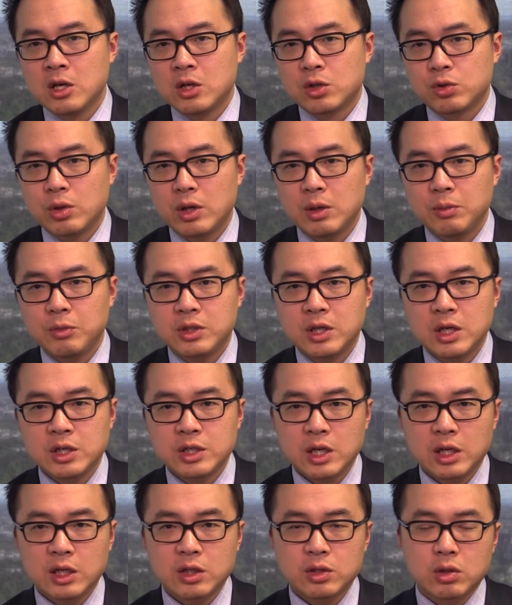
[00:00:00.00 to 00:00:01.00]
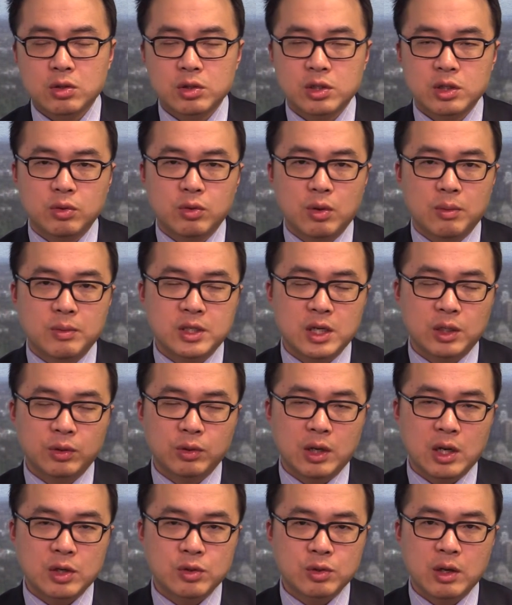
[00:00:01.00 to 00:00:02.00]
所以目前这样的走势，我们相
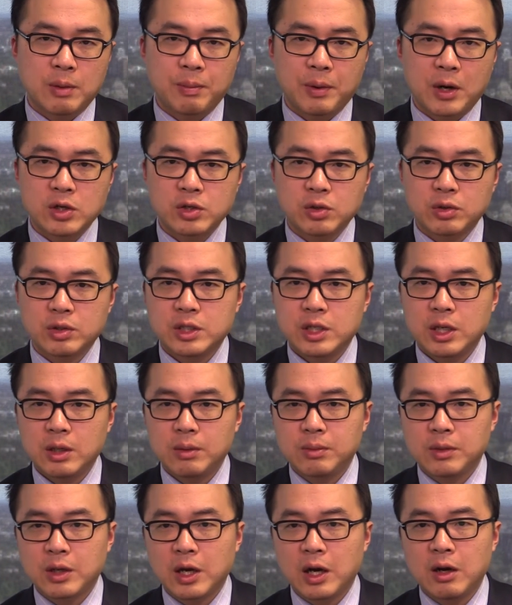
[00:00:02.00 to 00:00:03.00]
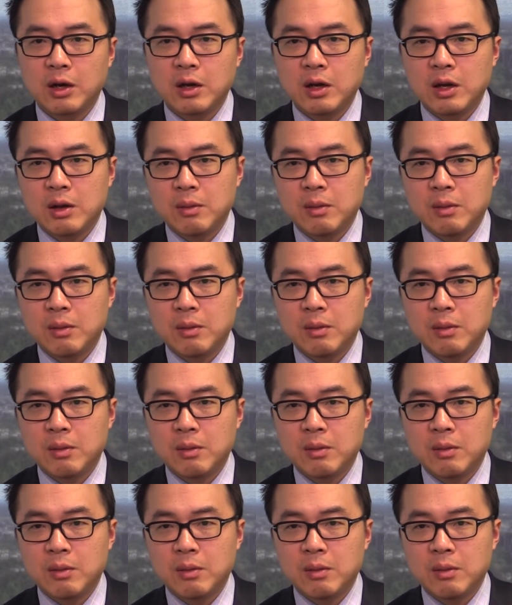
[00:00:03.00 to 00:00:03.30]
对来说要保守一些啊。